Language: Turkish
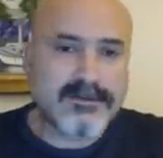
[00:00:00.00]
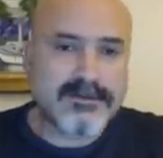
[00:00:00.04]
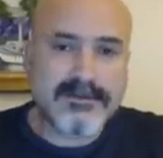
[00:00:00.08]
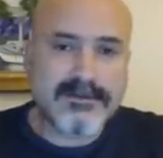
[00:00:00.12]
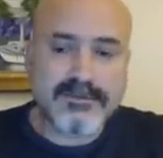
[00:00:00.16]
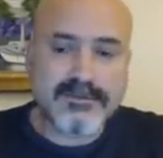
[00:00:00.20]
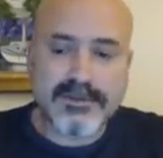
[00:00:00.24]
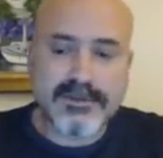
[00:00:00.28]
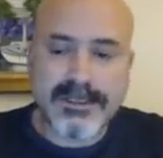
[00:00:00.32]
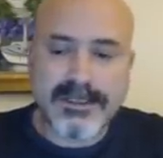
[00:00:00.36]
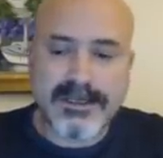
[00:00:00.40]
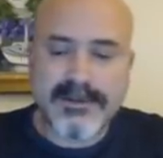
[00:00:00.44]

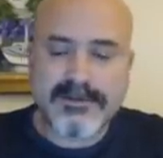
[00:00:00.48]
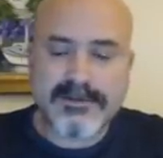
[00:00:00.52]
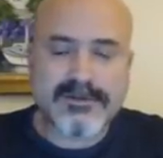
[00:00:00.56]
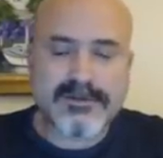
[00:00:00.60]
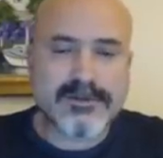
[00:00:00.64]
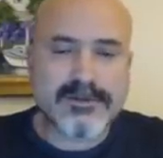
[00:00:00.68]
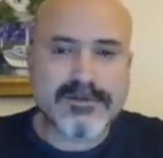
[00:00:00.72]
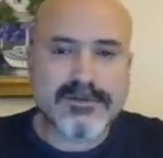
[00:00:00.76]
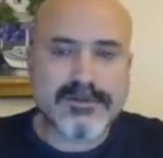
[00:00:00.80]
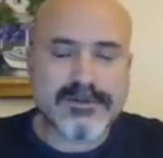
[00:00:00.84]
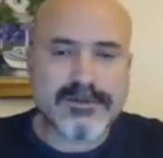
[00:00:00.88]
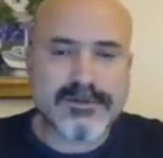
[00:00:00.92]
Bu da
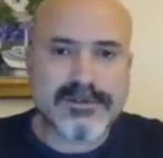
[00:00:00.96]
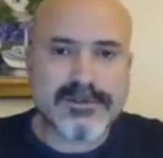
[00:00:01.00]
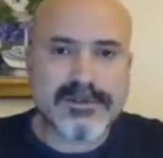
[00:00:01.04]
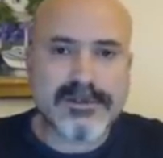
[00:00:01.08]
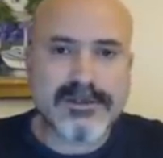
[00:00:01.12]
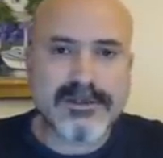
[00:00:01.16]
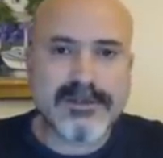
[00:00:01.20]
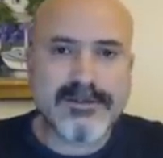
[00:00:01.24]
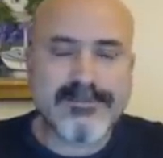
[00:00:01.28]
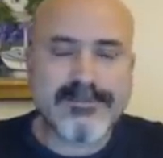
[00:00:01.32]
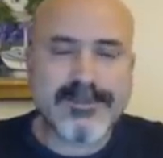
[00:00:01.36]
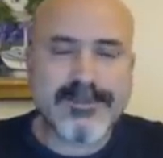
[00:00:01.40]
söz konusu
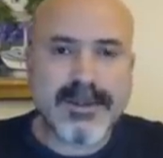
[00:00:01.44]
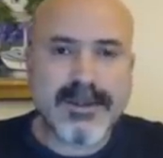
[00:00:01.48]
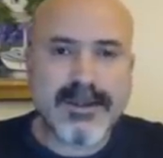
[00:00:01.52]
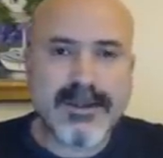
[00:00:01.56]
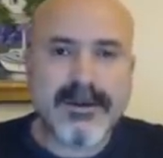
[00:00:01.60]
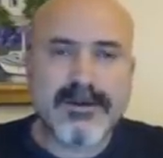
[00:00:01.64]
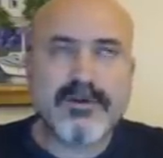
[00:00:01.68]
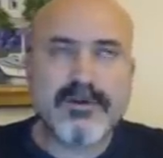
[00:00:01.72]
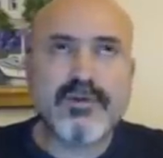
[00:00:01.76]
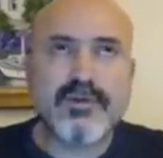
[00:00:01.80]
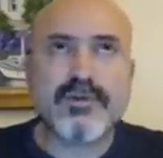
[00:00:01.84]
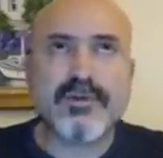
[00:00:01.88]
değildi.
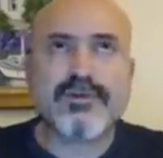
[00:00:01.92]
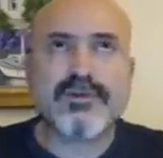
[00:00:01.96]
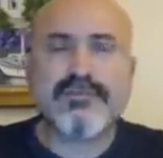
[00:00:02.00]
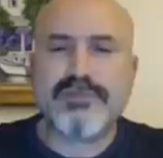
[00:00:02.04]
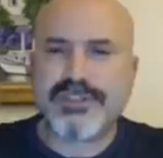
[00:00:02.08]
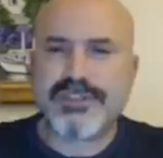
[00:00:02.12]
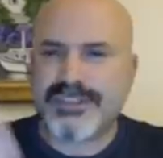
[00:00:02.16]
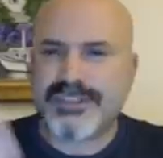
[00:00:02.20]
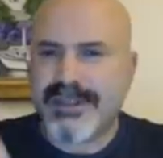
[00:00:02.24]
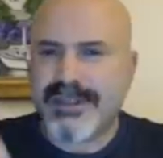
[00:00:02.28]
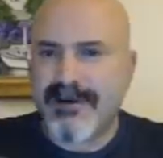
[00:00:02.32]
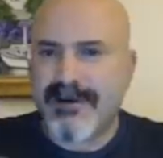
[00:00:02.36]

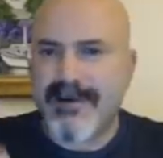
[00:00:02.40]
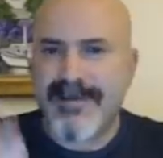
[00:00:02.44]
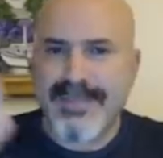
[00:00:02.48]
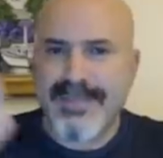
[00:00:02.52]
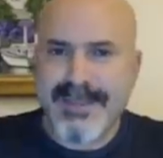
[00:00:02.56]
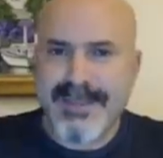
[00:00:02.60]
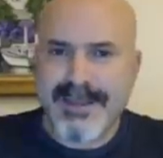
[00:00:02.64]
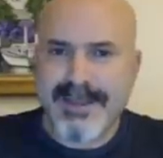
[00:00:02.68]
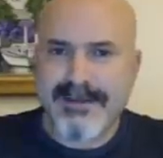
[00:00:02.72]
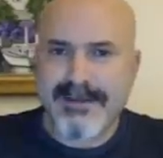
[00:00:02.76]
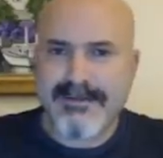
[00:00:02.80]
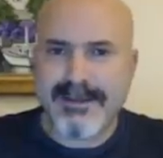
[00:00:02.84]
Korunmuş tavan
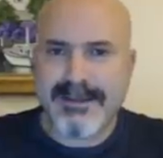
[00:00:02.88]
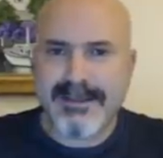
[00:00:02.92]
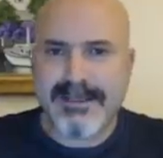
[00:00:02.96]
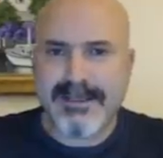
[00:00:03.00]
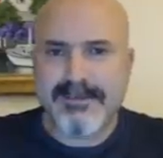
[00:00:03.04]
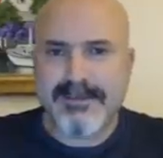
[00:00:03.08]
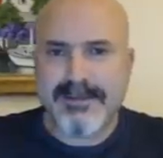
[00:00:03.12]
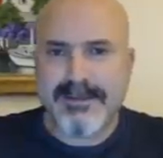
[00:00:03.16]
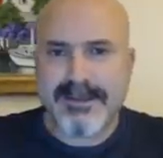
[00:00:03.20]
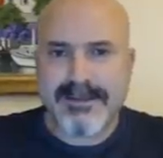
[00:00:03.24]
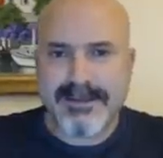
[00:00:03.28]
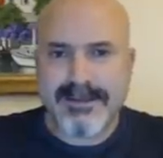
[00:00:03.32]
diye bildiğim
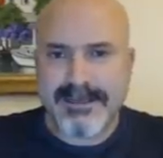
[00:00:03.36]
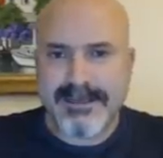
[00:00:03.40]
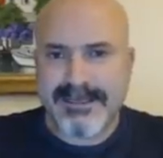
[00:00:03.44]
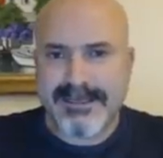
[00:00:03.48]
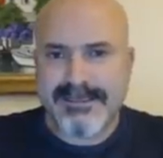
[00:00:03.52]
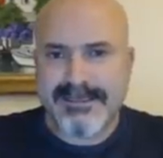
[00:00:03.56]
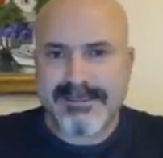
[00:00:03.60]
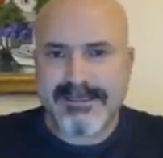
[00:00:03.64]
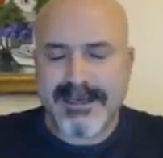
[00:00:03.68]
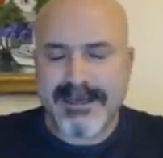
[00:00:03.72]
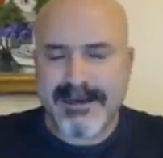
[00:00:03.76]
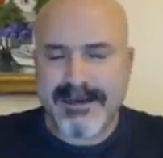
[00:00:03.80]
kadarıyla
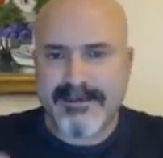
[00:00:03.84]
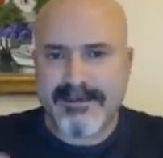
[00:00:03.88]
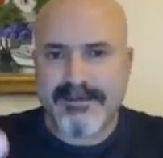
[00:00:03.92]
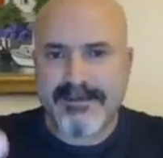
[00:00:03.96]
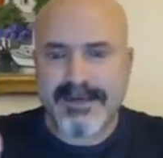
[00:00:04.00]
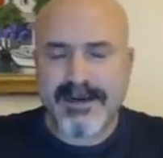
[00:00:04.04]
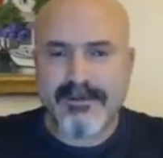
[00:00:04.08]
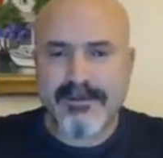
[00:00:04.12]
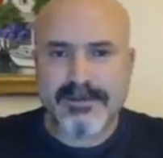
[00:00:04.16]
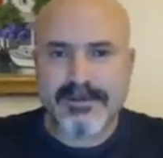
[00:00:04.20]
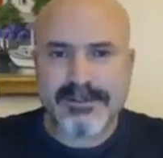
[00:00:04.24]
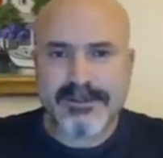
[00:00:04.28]
İsrail'in bir
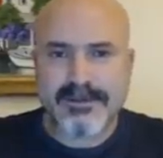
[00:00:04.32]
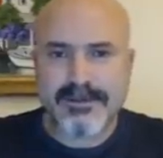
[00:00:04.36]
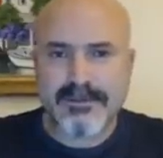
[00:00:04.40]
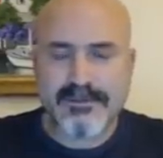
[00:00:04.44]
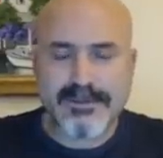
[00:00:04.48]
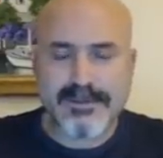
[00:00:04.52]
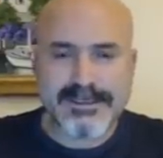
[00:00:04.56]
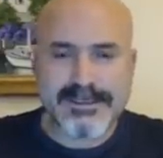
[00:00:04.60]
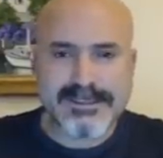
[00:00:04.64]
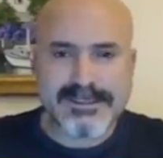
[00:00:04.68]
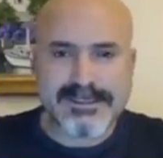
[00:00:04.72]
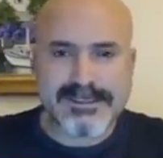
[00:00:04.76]
hava
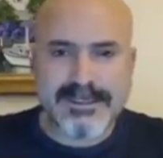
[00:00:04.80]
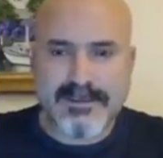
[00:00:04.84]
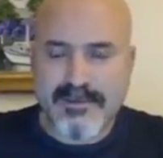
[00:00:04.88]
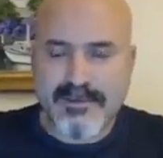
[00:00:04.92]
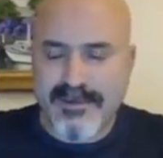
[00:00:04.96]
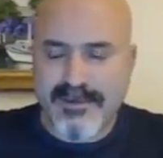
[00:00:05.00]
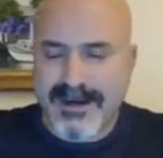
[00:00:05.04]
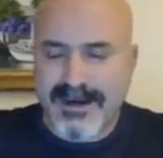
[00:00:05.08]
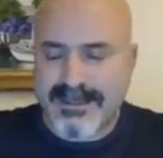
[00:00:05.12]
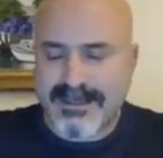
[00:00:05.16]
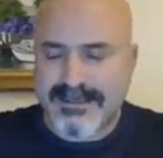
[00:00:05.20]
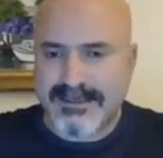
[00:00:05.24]
savunma sistemi
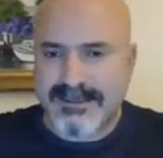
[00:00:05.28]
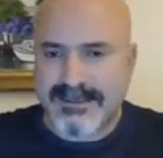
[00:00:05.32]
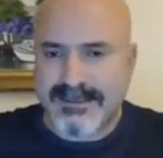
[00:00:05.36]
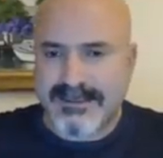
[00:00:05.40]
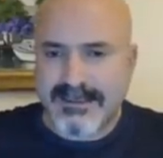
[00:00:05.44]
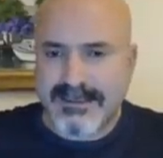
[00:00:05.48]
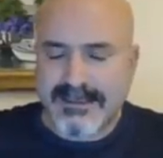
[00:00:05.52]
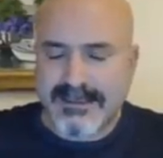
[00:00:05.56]
vardı.